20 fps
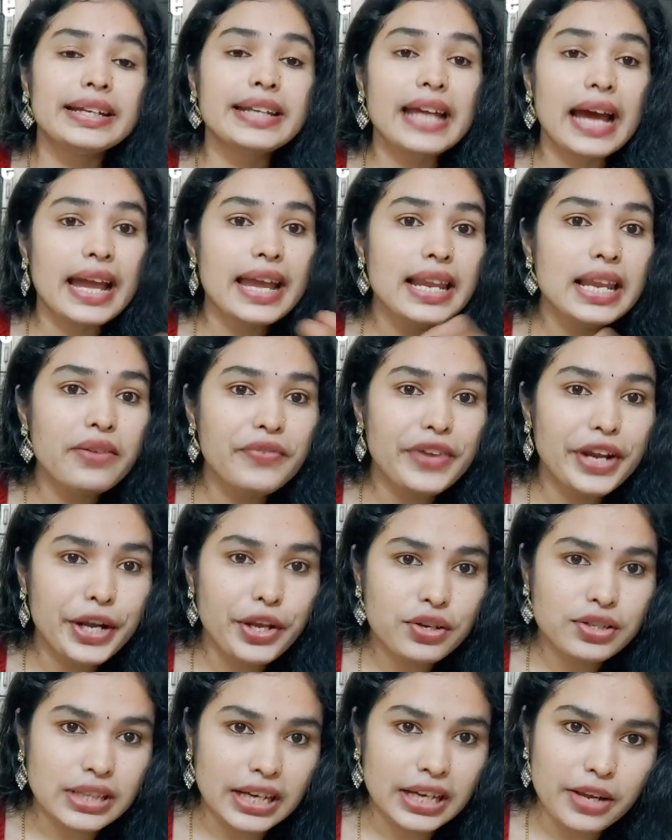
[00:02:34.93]
డైలీ
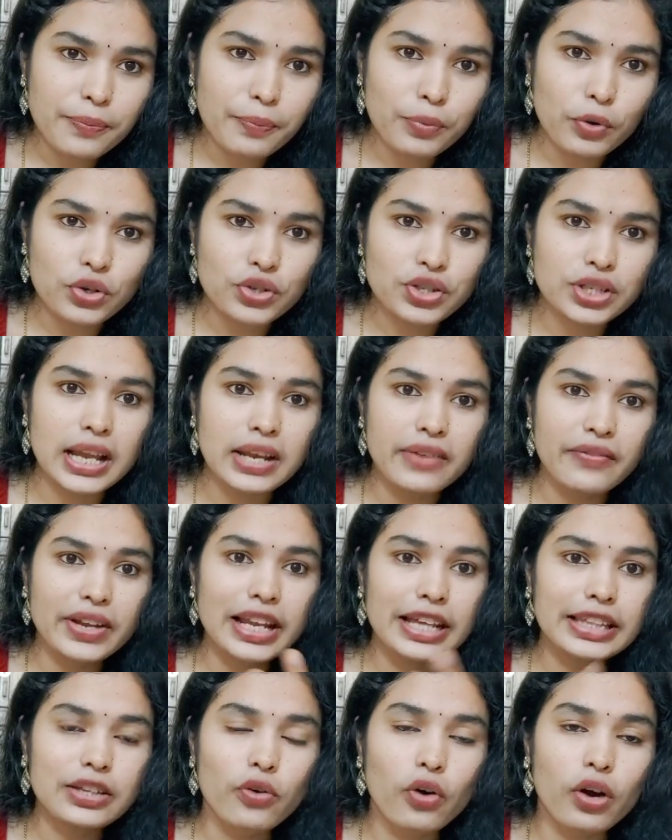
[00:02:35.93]
వీడియోస్ అనేవి పోస్ట్ చేయాలి
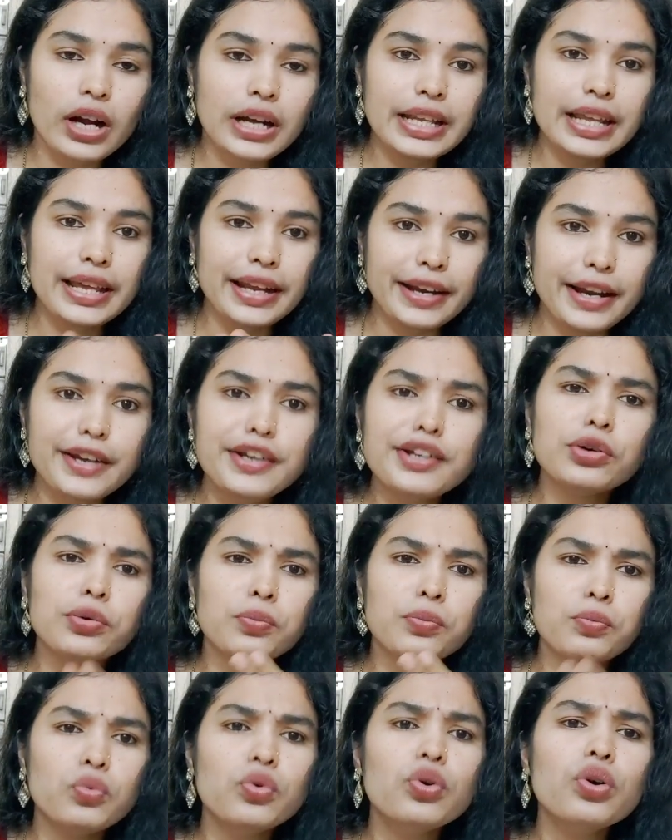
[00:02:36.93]
వీలైతే ఒకటి రెండు
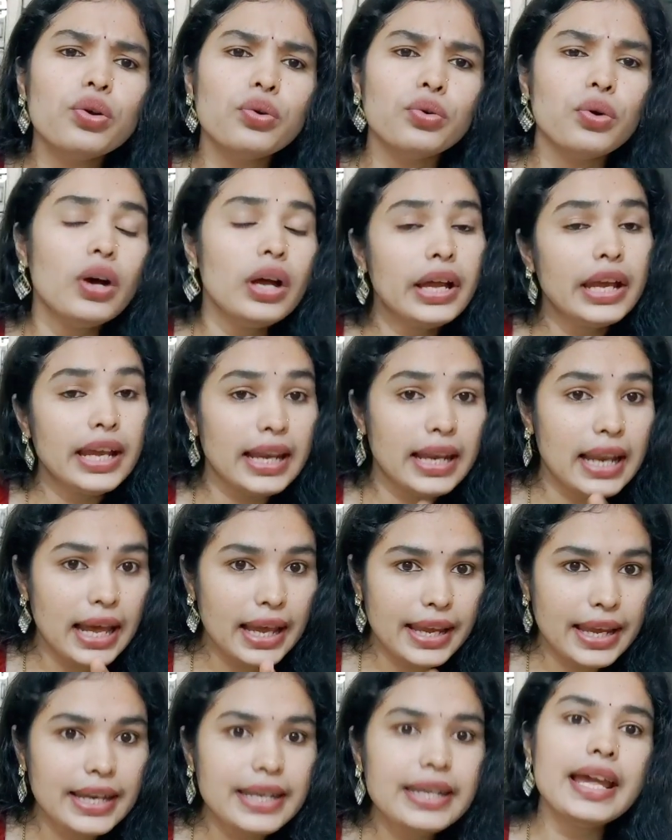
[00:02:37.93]
మూడు ఇలా
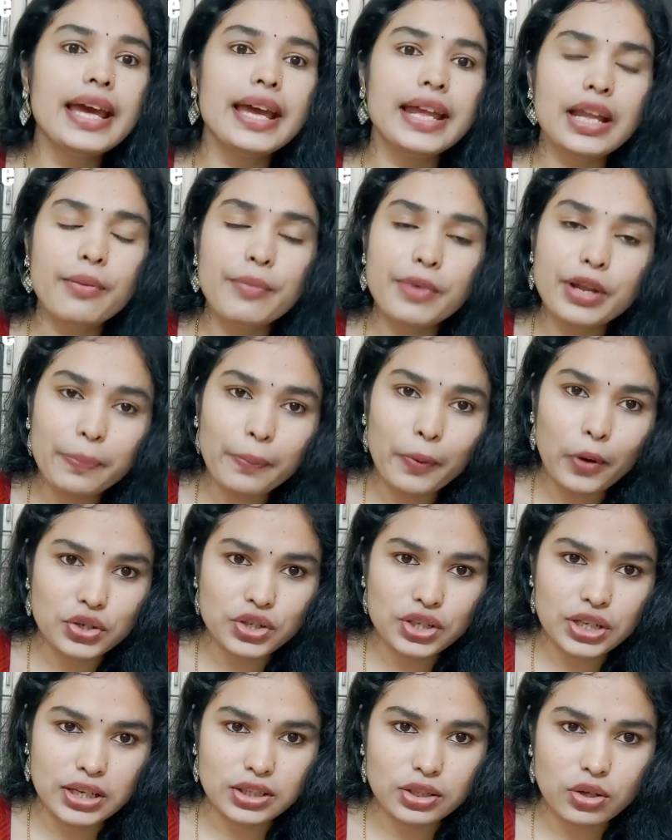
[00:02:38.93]
ఎన్నైనా మీరు
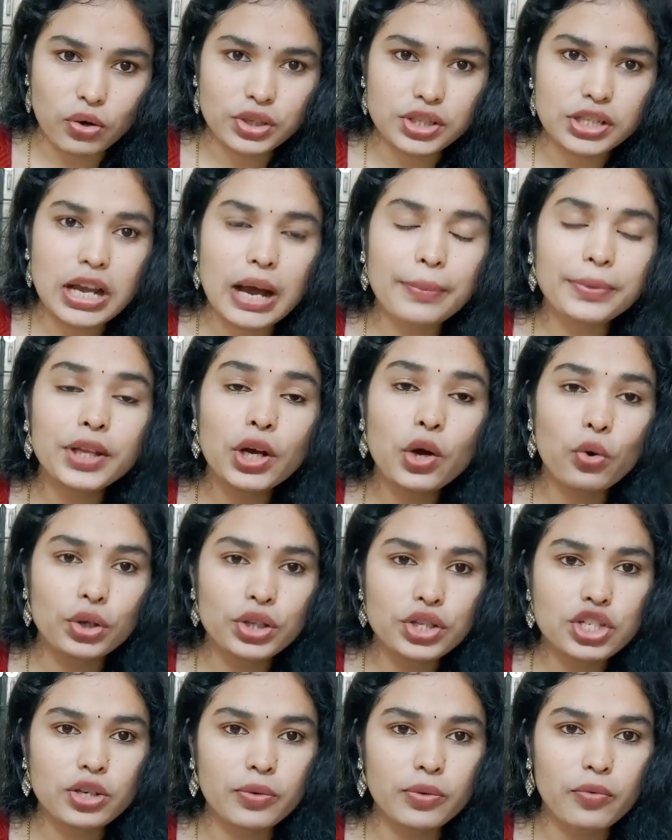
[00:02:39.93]
పోస్ట్ చేసుకోవచ్చు కాకపోతే
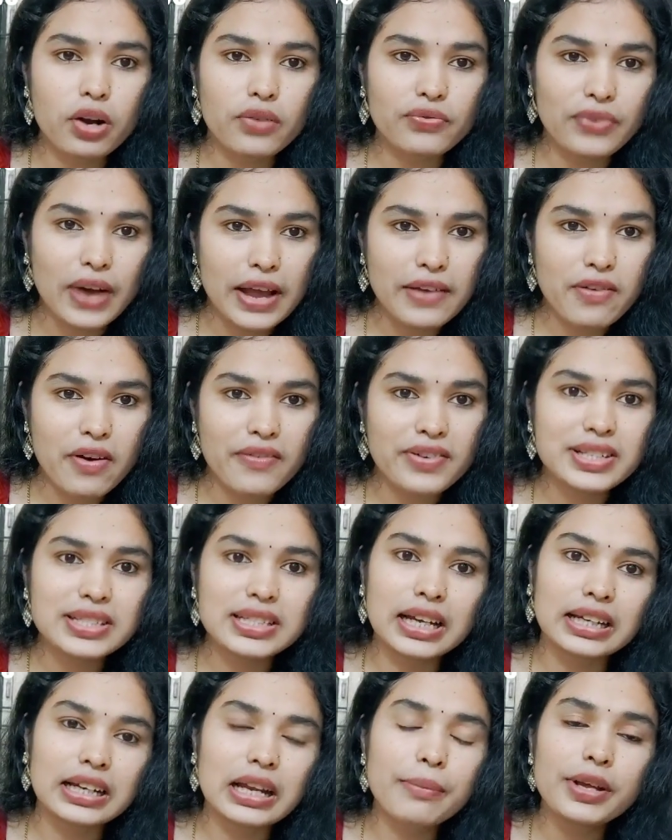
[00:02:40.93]
కొంచెం ఒక ఫైవ్ అవర్స్
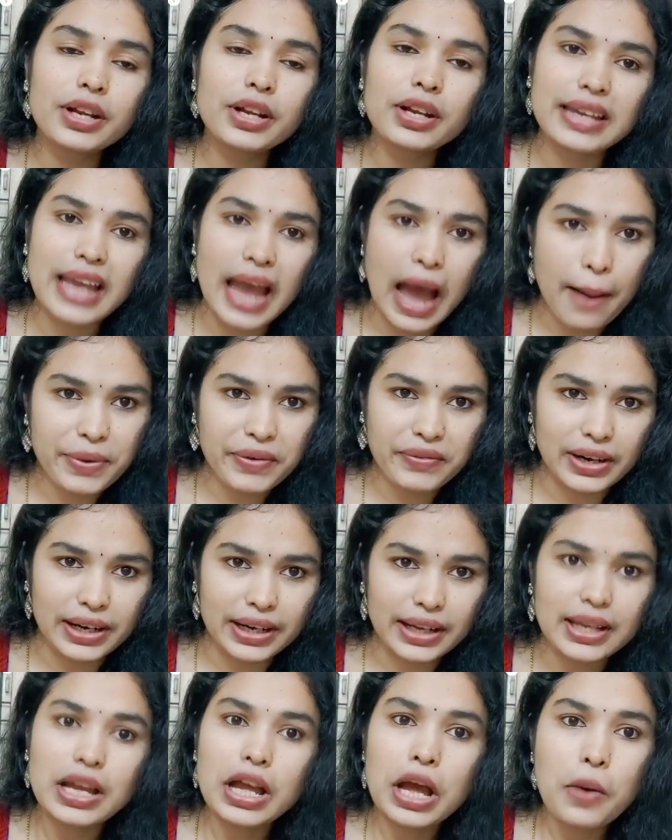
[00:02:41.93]
అట్లా మీరు గ్యాప్
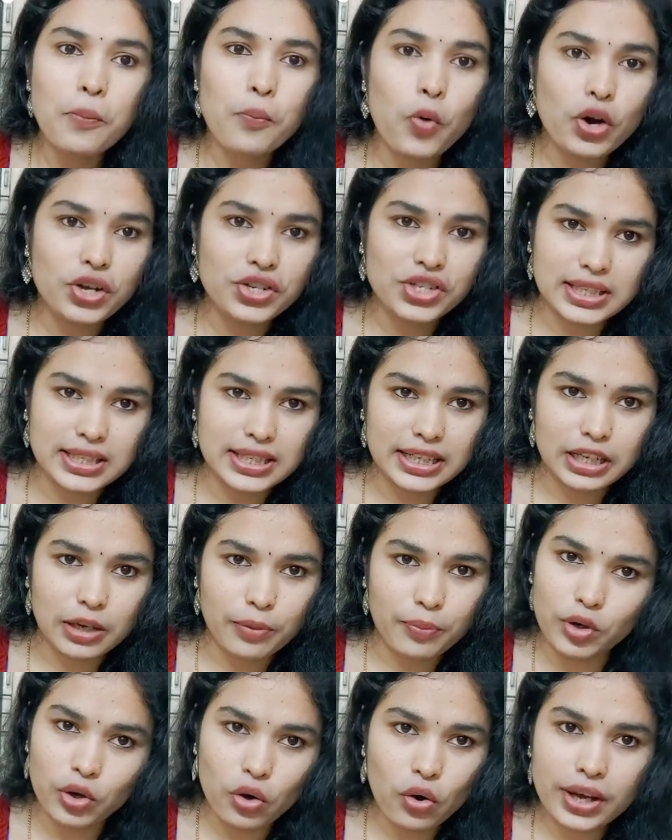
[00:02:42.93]
ఇవ్వండి పోస్ట్
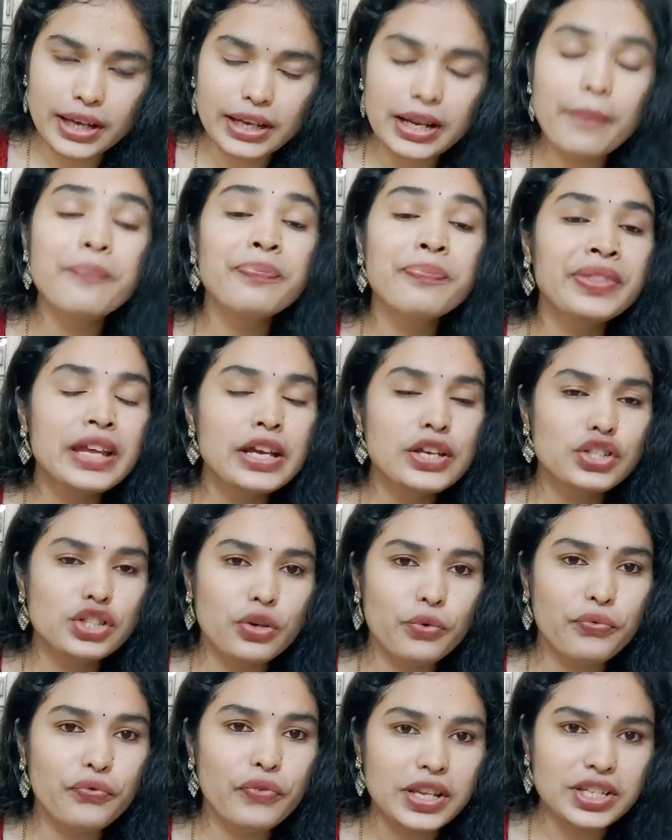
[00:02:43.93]
చేసేటప్పుడు ఓకేనా సో
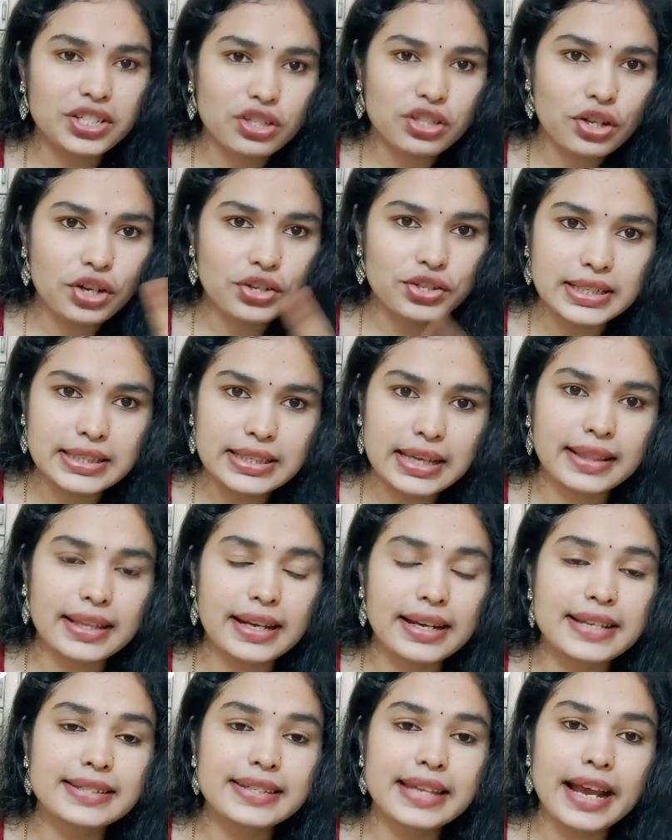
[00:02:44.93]
ఫస్ట్ వచ్చేసి
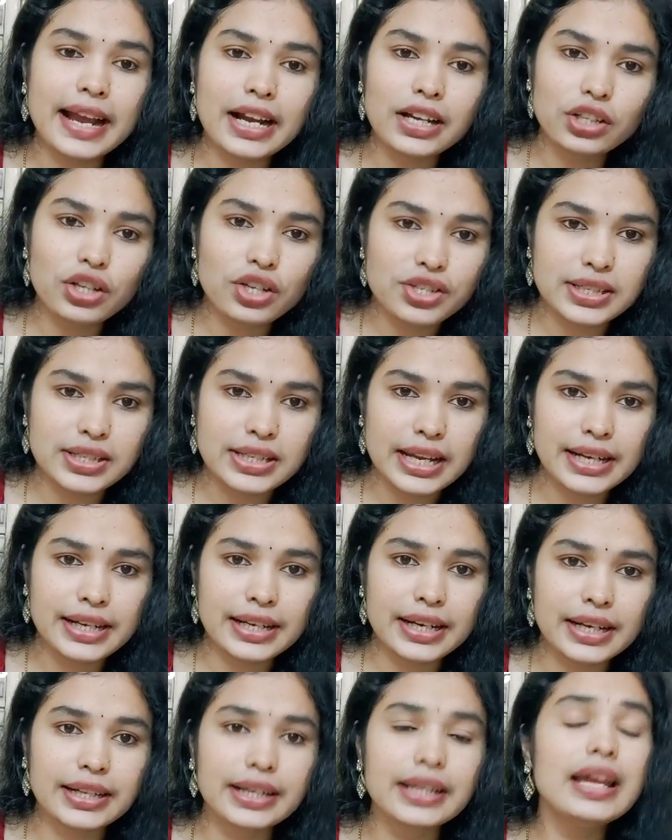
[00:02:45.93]
అదండి సెకండ్ వచ్చేసి
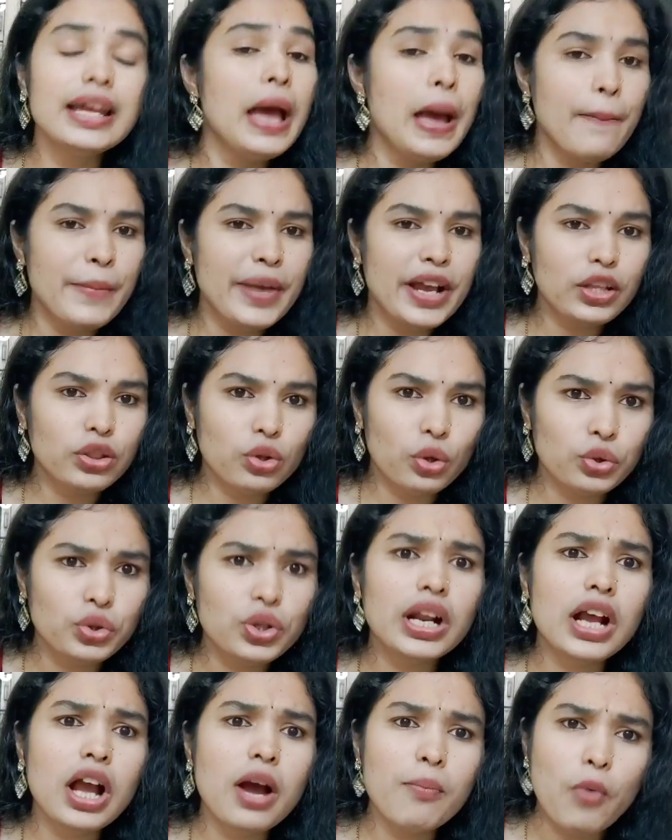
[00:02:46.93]
ఏంటంటే మీకు
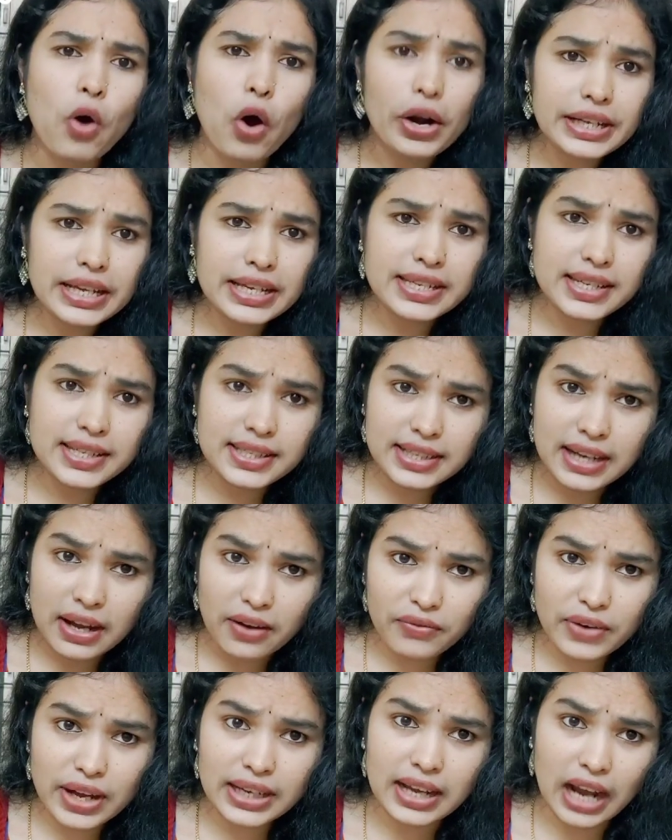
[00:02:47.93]
తొందరగా మానిటైజేషన్
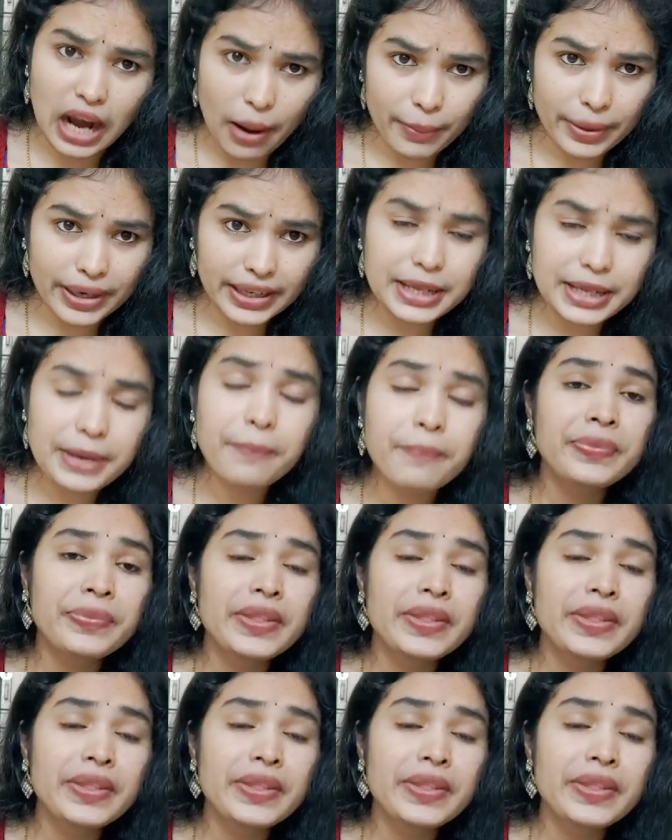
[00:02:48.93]
అవ్వాలి కాబట్టి